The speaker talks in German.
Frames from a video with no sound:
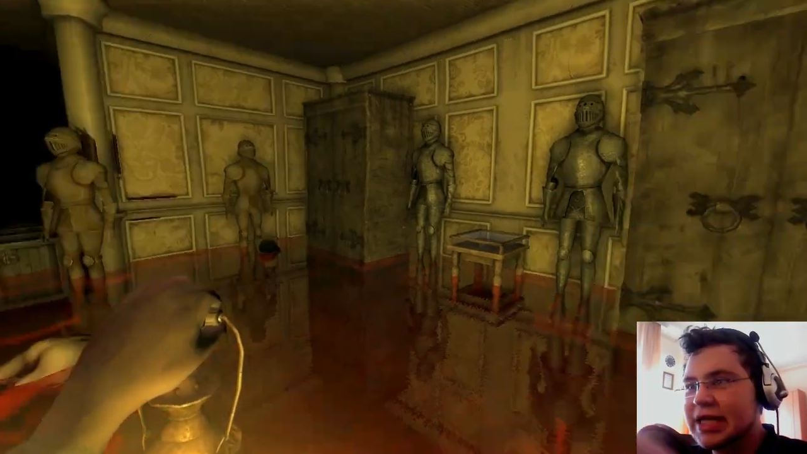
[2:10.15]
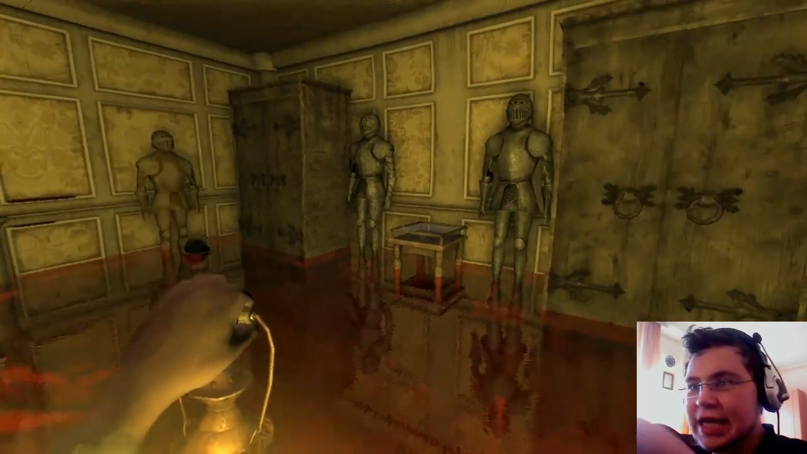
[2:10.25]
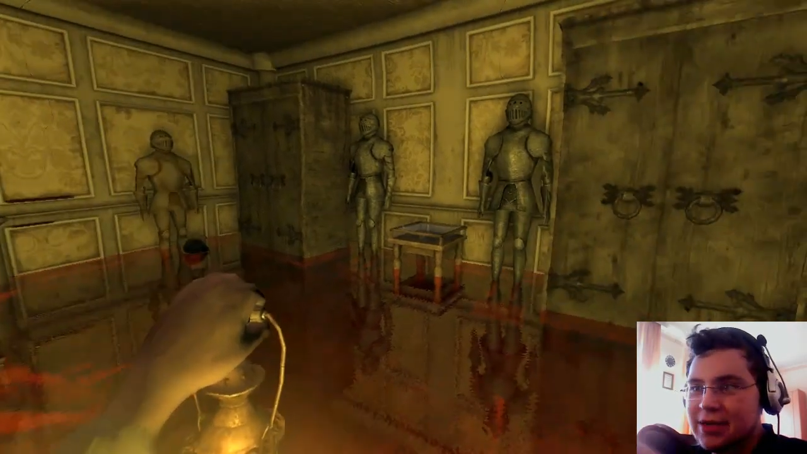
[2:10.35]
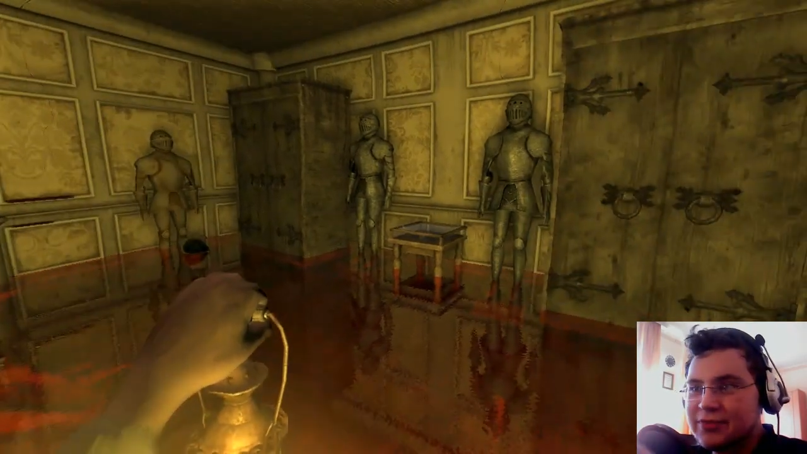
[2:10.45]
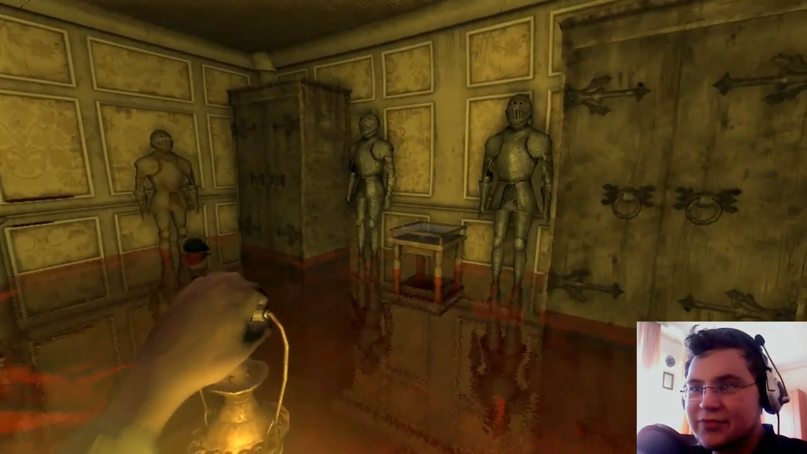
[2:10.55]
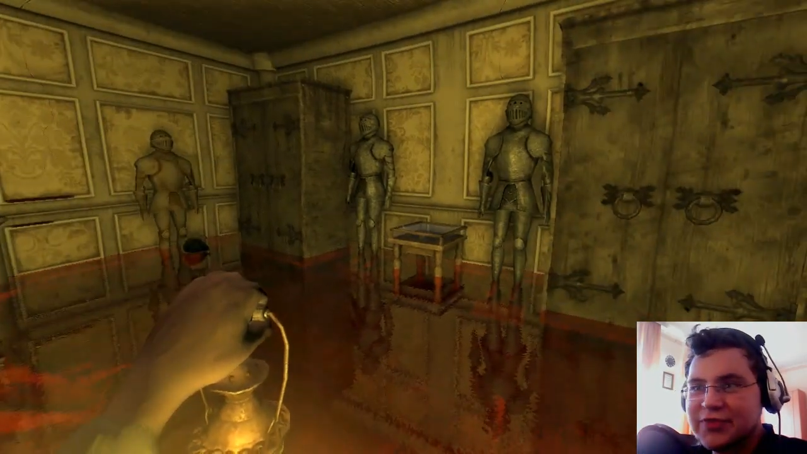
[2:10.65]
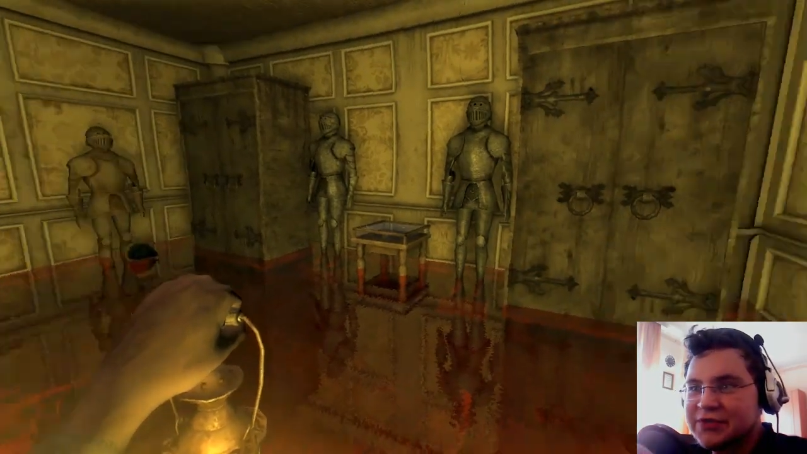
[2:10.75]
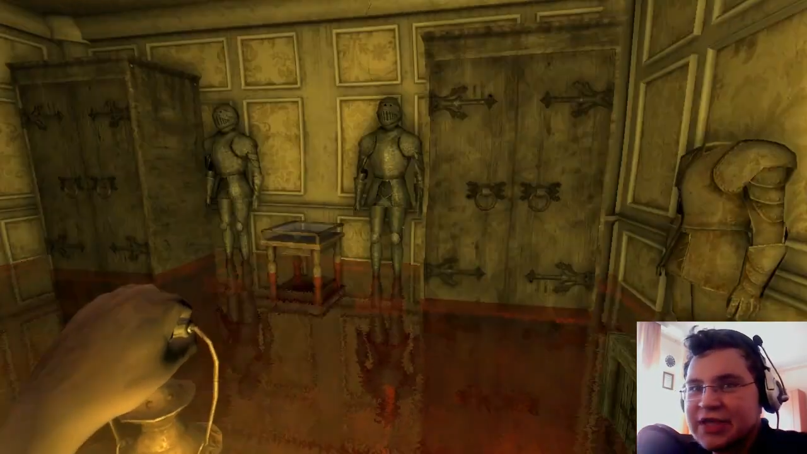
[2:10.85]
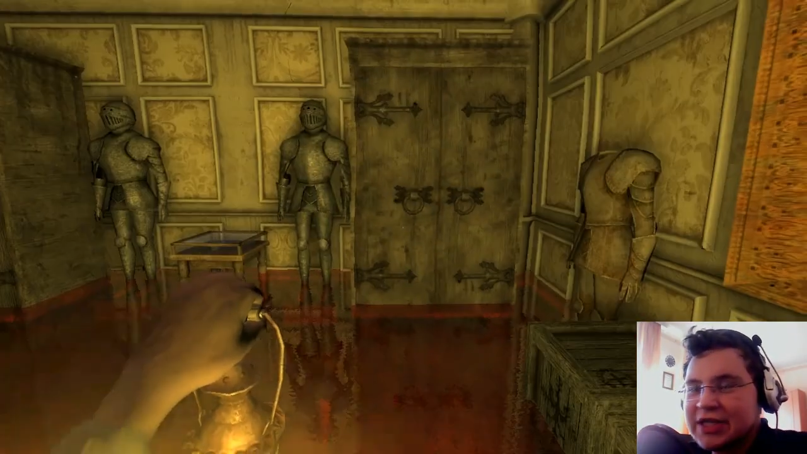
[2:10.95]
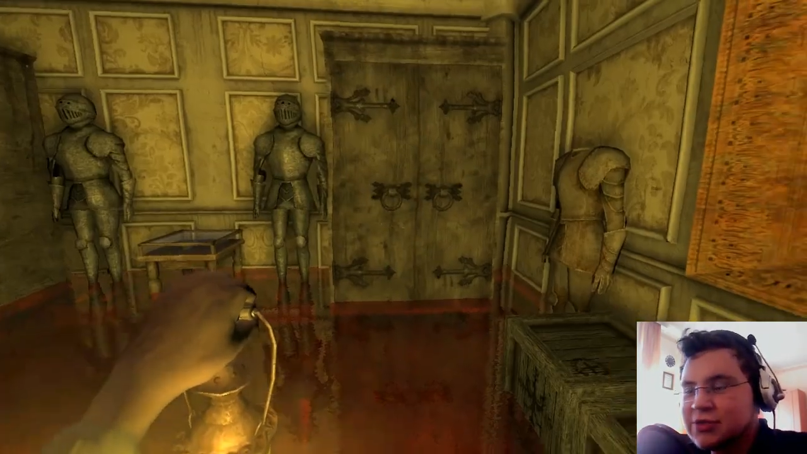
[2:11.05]
der Helm fliegt
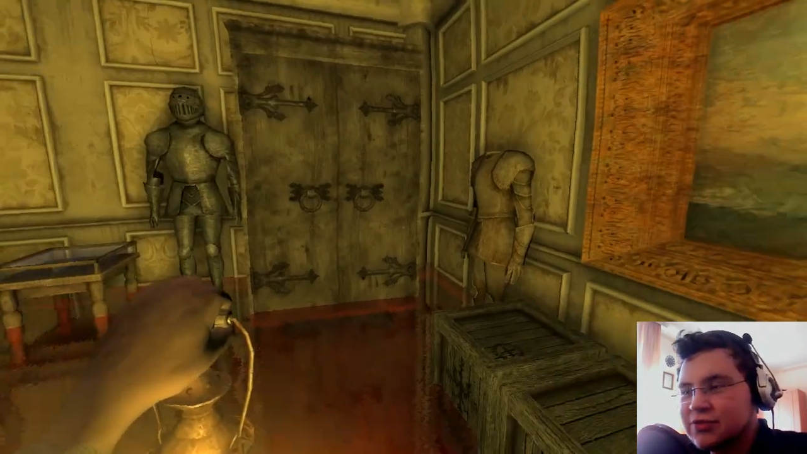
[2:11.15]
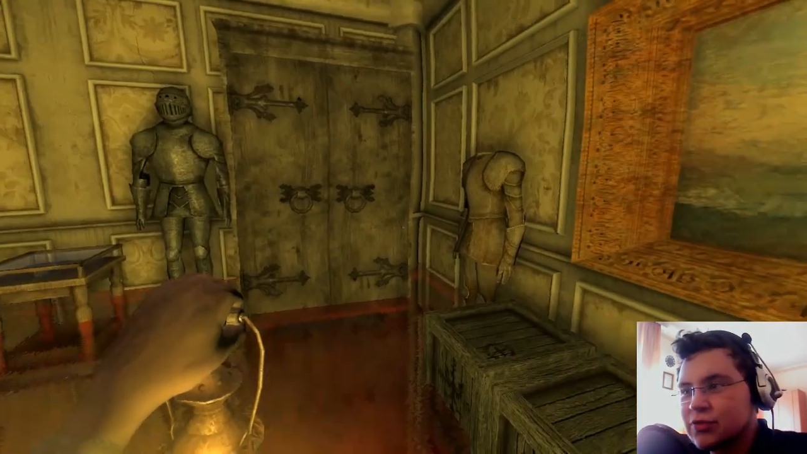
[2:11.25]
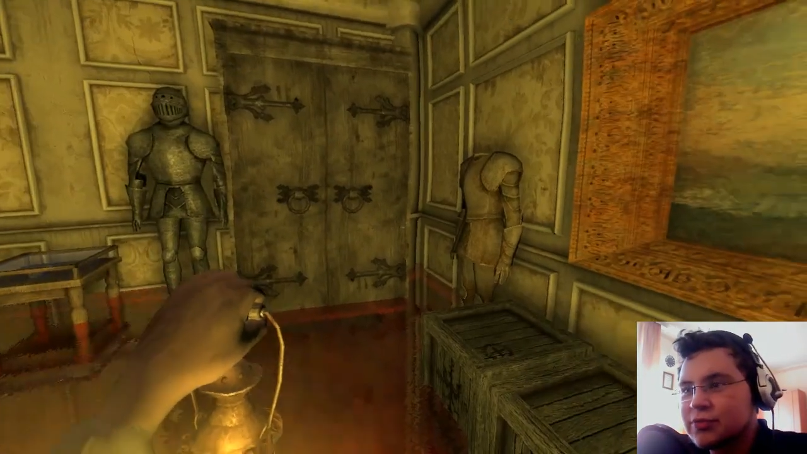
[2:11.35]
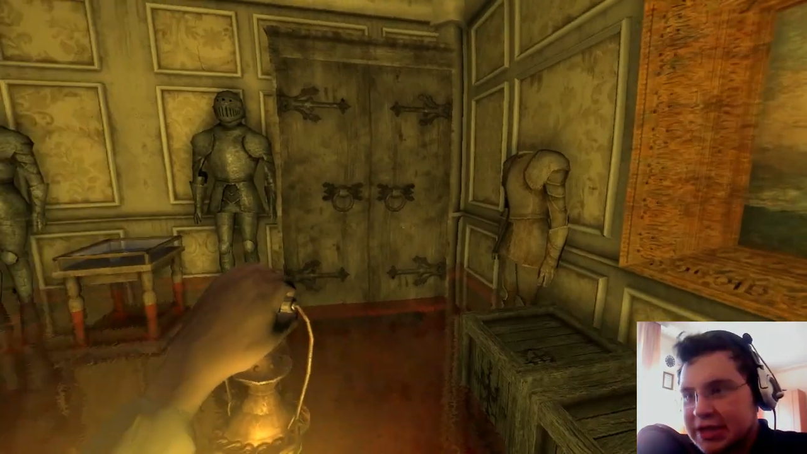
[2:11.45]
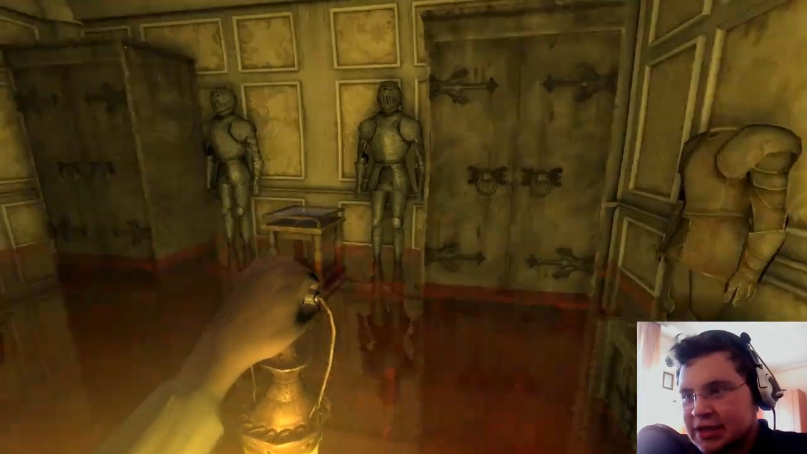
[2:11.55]
vielleicht irgendwie rum,